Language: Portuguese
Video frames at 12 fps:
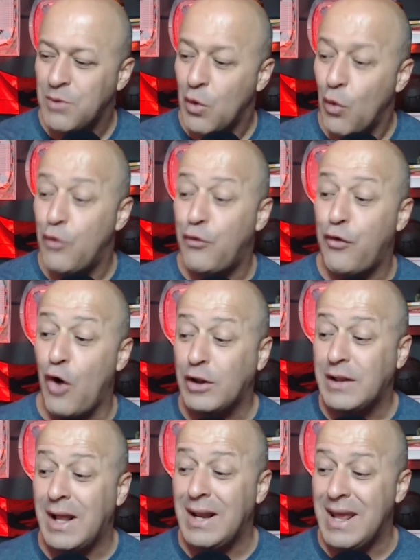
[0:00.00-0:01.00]
o
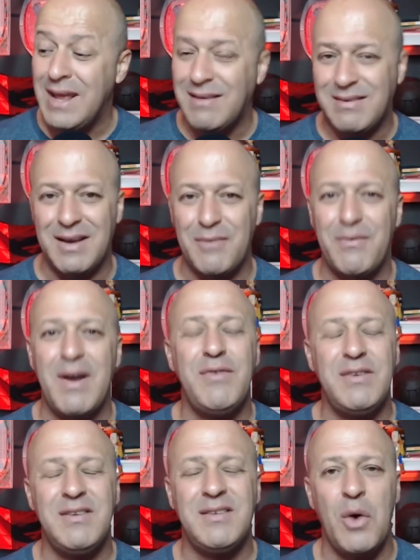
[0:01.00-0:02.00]
Fortaleza vai
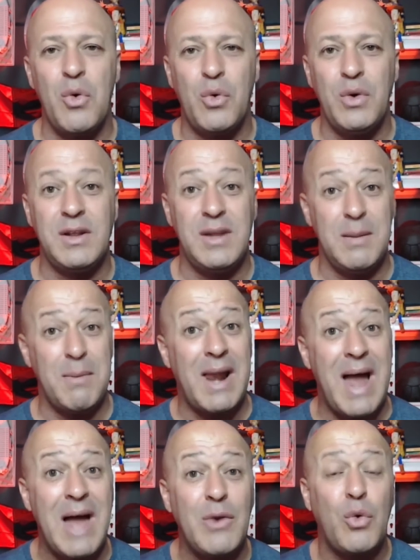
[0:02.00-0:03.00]
visitar o Curitiba
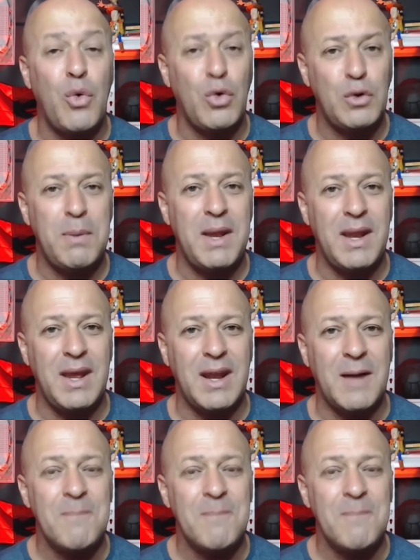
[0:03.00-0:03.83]
lá no Couto Pereira.